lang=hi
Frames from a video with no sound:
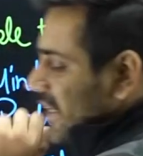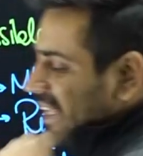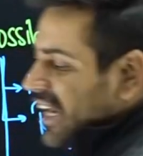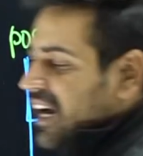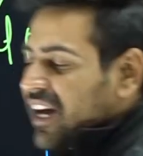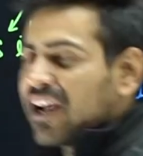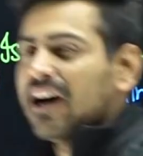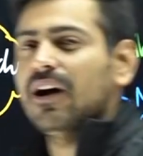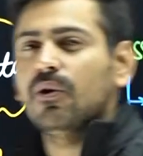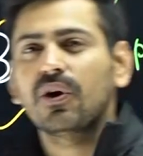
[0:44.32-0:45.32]
ये आ
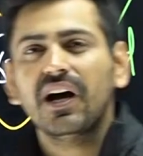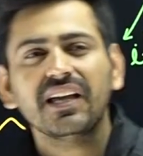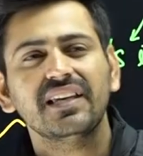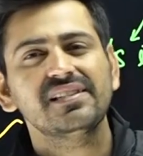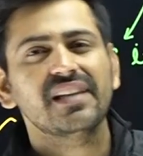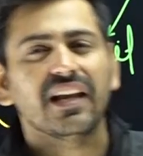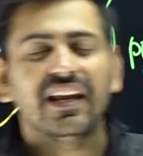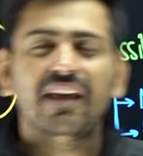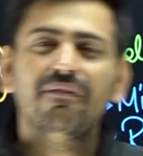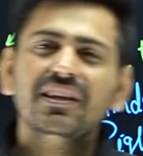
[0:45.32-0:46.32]
रहा होगा कि सर
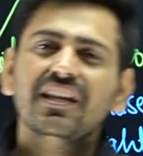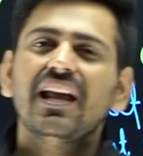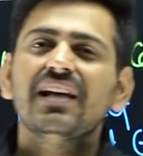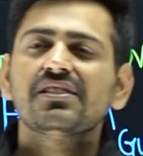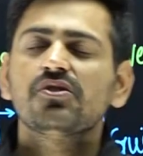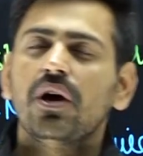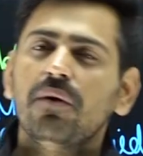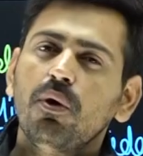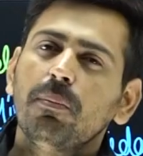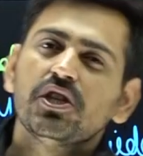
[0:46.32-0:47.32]
इलेवंथ क्लास जो है
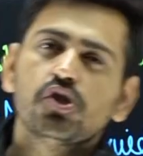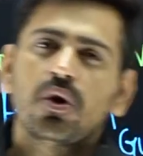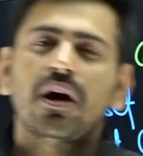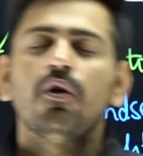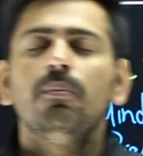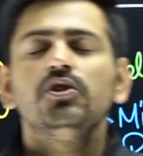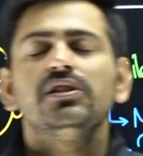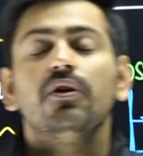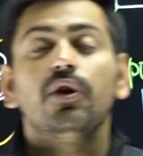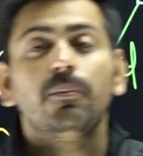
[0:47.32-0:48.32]
वो बच्चों का ऑलमोस्ट
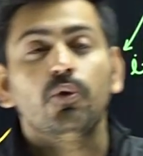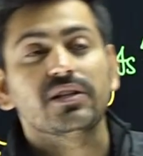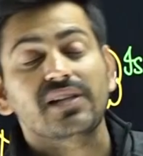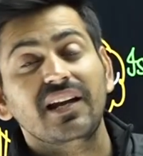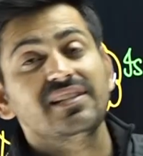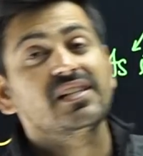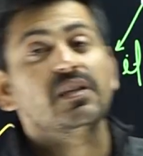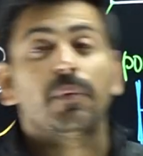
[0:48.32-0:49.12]
जिन्होंने पूरे साल अच्छे से